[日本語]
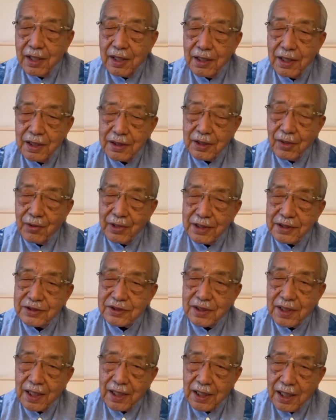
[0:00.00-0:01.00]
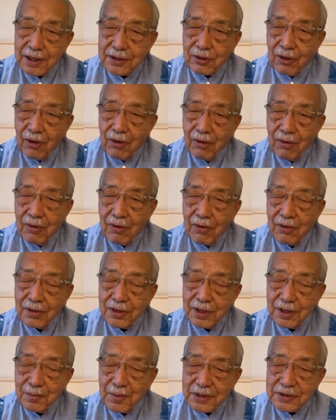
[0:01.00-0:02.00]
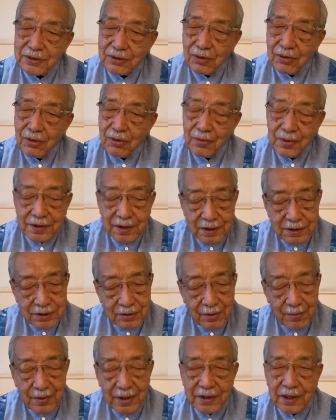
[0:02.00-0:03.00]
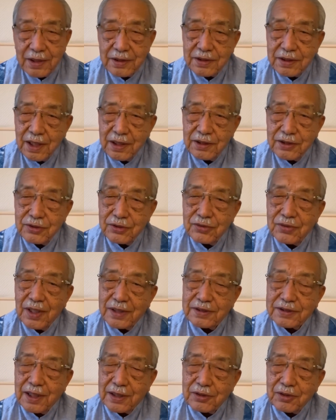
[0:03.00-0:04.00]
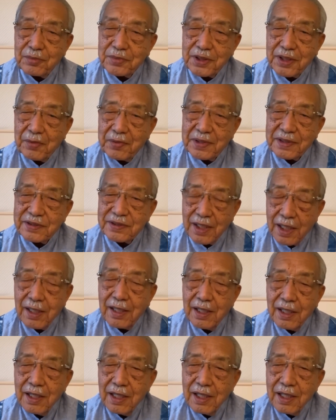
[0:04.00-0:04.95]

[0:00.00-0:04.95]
えでは、いつからかと言いますと、私はまあ大体10月だと見てますね。